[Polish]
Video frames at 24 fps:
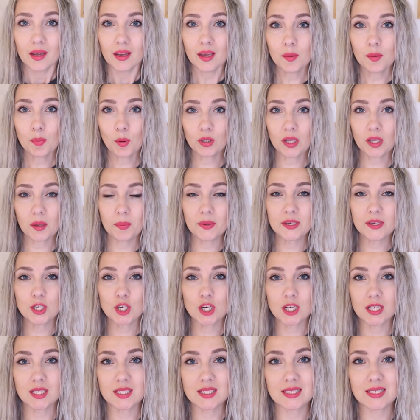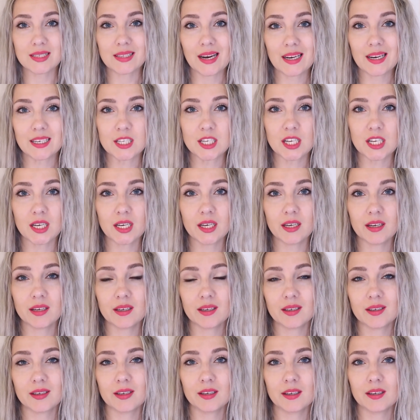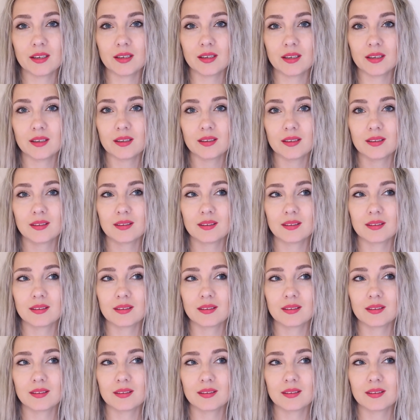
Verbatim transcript: I po tej pierwszej stracie e,